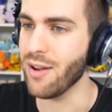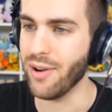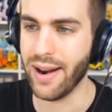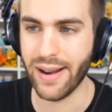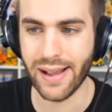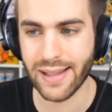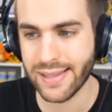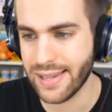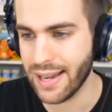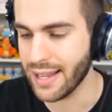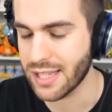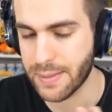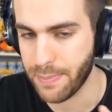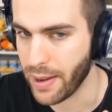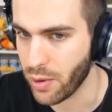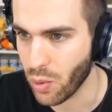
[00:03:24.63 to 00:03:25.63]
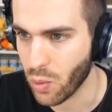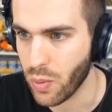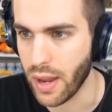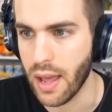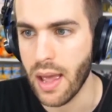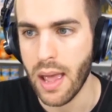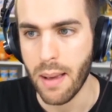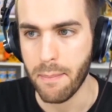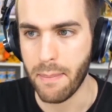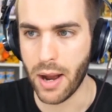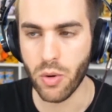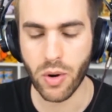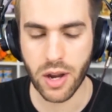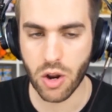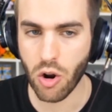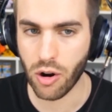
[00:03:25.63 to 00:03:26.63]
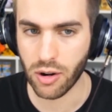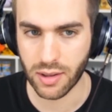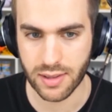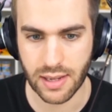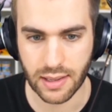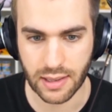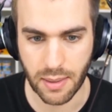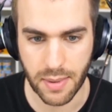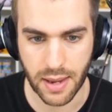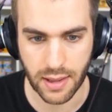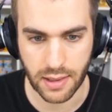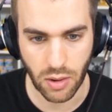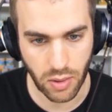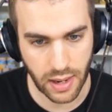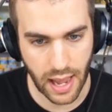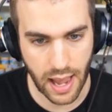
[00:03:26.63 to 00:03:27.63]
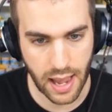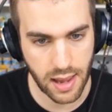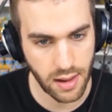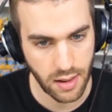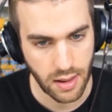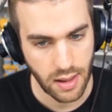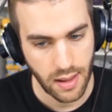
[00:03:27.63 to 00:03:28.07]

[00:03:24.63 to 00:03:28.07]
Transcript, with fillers: Ora ragazzi la sparo qui, ma non ricordo esattamente, ok?